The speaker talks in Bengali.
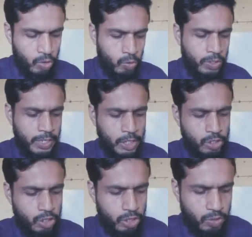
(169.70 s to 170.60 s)
উনিশ
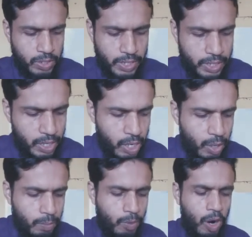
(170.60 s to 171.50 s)
শতকে
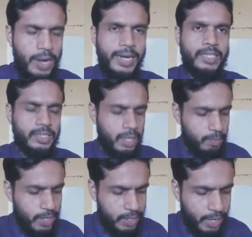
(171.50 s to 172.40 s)
মহারাষ্ট্রের
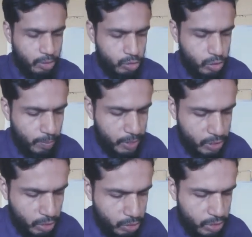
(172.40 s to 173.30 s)
বিখ্যাত সমাজ
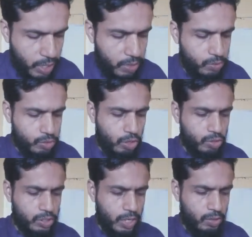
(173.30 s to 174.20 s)
সংস্কার
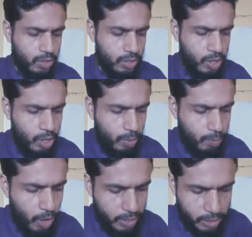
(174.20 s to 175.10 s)
সংস্কারক
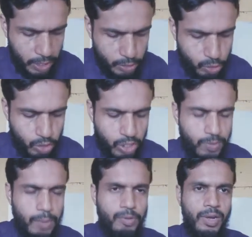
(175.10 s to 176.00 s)
মহাত্মা
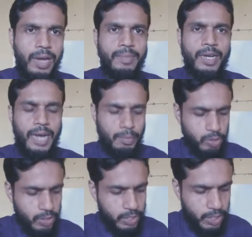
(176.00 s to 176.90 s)
জ্যোতিবা ফুলে আমরা নাম
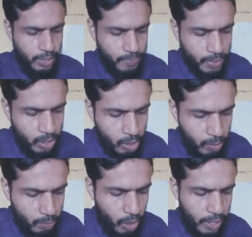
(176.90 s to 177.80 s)
শুনেছি
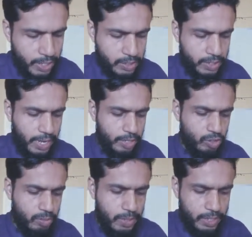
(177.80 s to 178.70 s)
মহারাষ্ট্রের
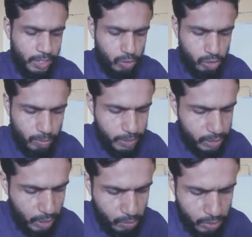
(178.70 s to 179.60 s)
একজন বিখ্যাত সমাজ
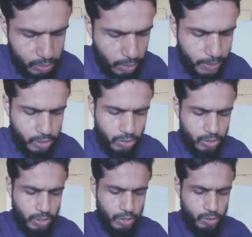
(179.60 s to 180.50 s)
সমাজ
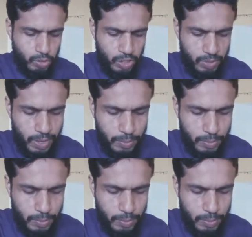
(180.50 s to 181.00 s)
সংস্কারক জ্যোতিবা